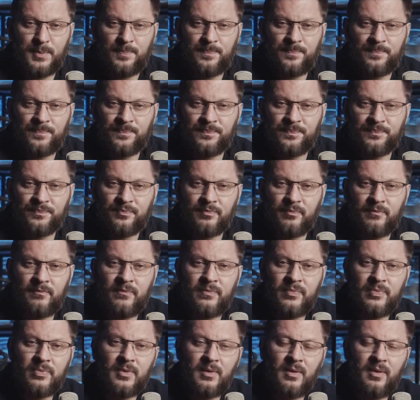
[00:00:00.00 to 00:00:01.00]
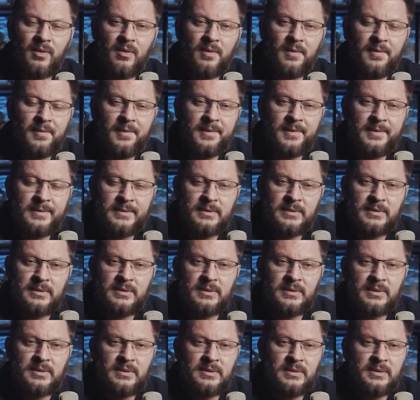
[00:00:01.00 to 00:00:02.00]
А есть кто, ну, кто мужчин,
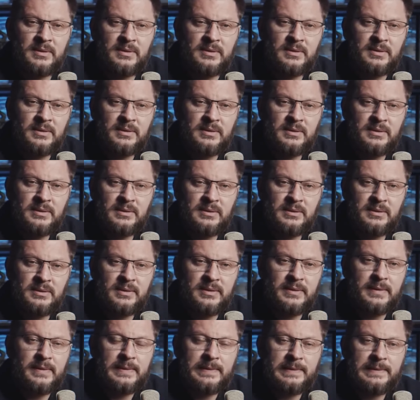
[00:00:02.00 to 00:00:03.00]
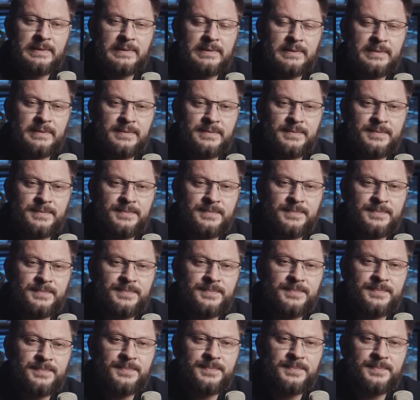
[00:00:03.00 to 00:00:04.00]
которые наиболее часто этим грешат? Просто эта
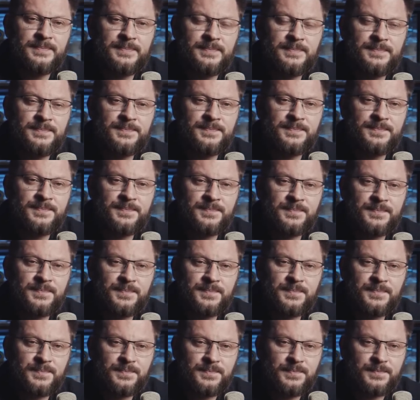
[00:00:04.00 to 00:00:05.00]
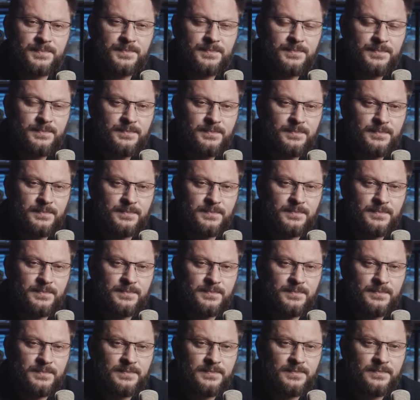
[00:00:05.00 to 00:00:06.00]
техника, она и обучает там многих
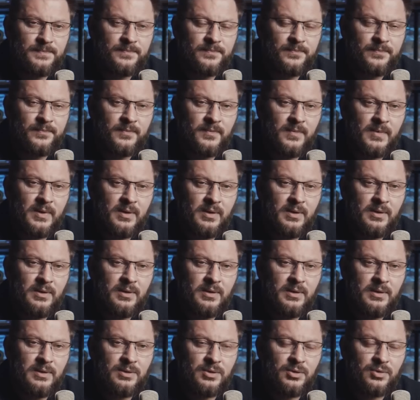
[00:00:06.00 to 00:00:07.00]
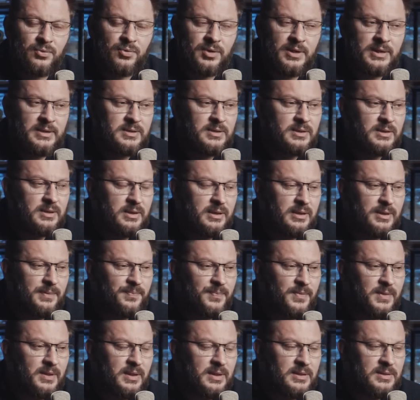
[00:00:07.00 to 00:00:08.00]
пикаперов, допустим. Нет, ну, есть, а,
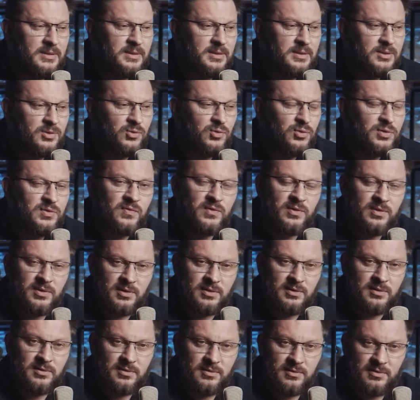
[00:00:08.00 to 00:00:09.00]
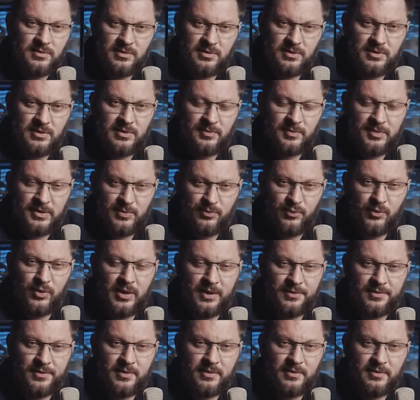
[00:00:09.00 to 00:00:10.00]
есть искусственные
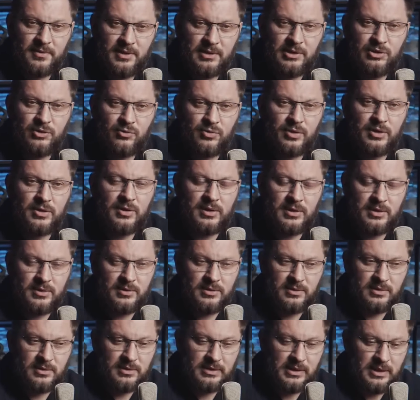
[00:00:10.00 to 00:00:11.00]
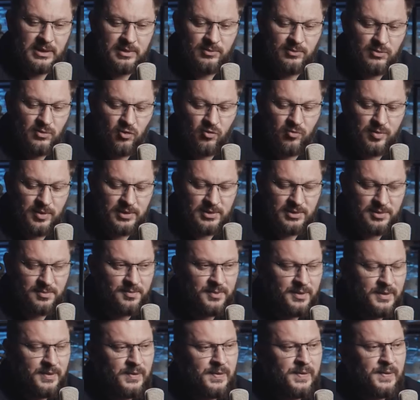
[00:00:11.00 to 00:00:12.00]
манипуляторы, да, которые каким-то
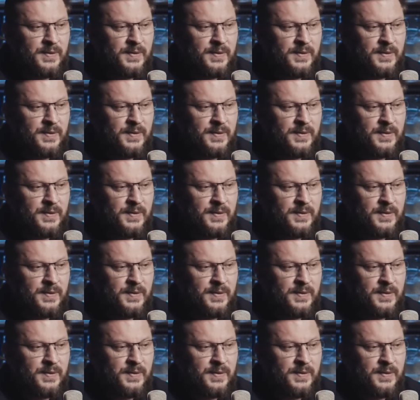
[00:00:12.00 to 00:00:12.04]
образом